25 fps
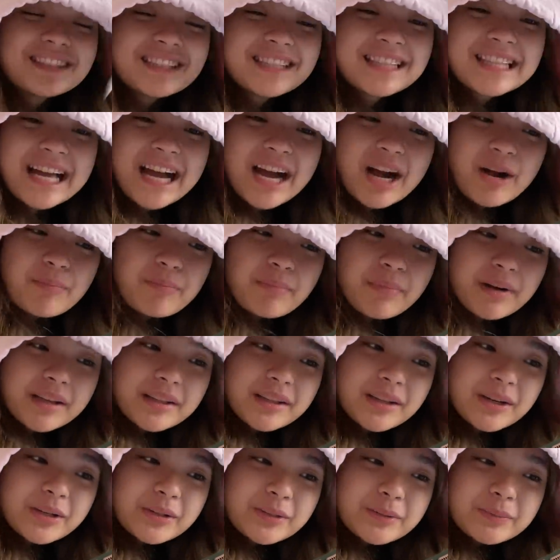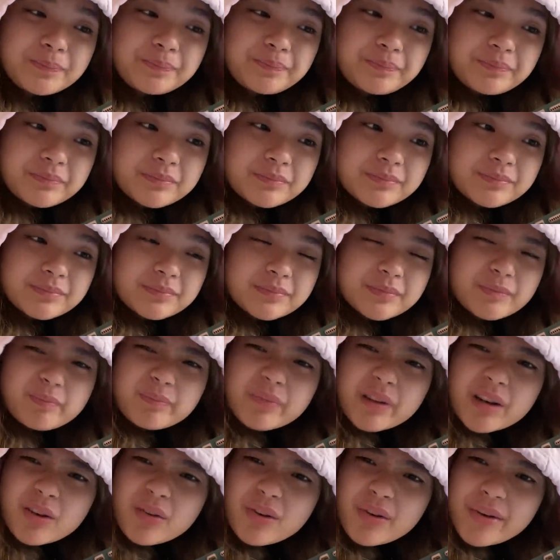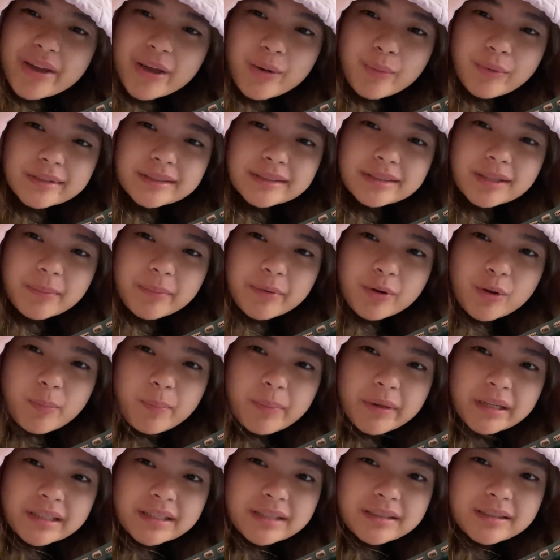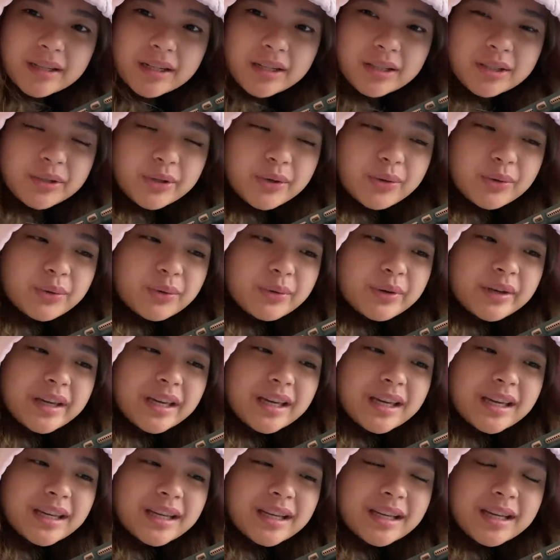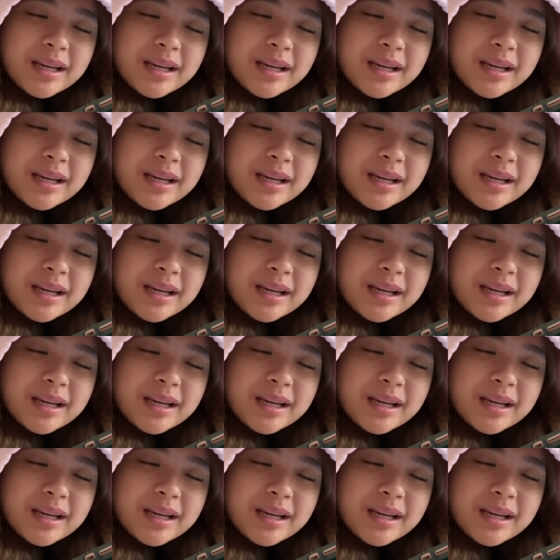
Nakamba na ako. Parang kung ewan, sabi ko pagdasal niyo ako eh,